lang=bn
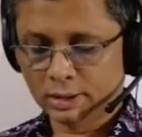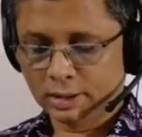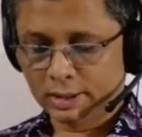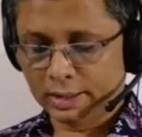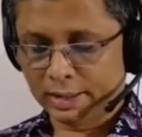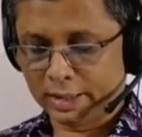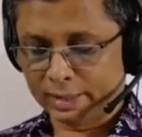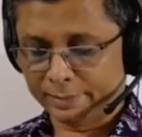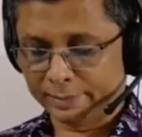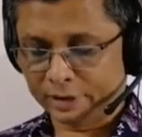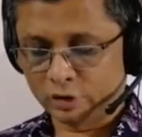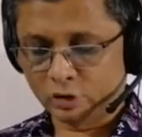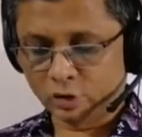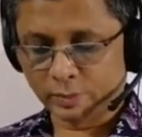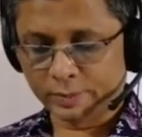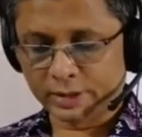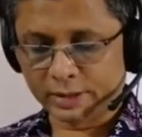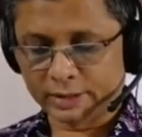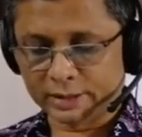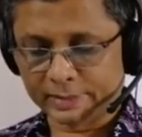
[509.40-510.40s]
হ্যাঁ আমরা
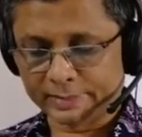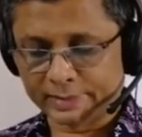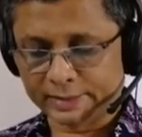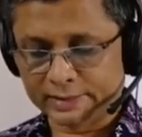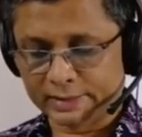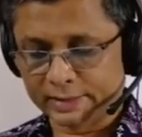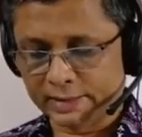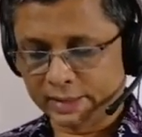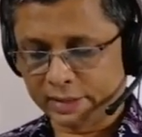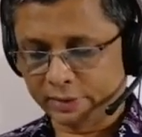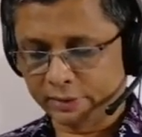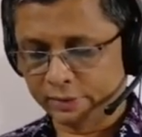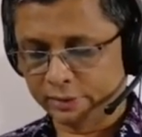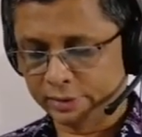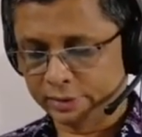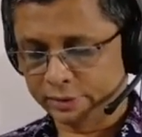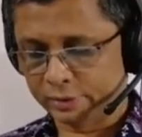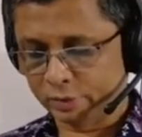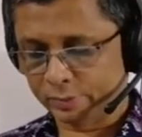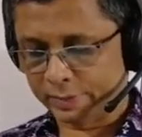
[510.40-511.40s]
ছবি দেখতে পাচ্ছি দেখো
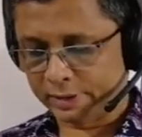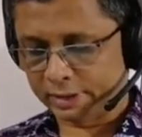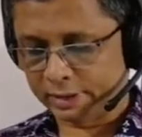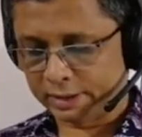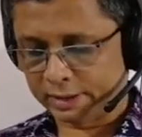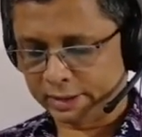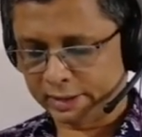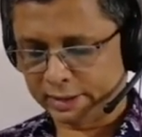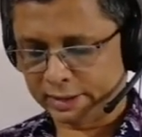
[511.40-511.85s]
ছবিতে